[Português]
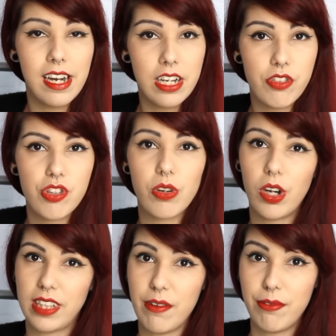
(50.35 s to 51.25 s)
antes de
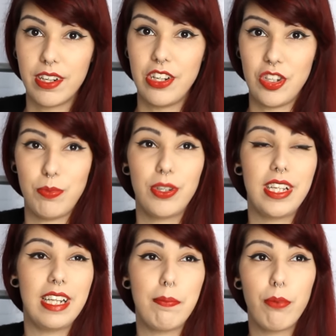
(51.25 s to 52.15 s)
cortar a franja,
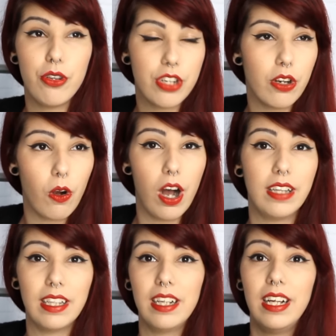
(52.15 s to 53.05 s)
porque depois que
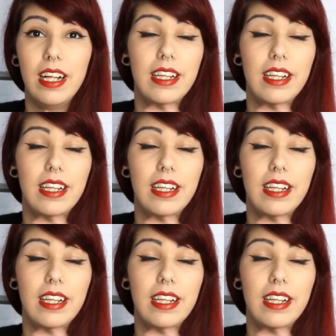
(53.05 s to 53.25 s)
corta,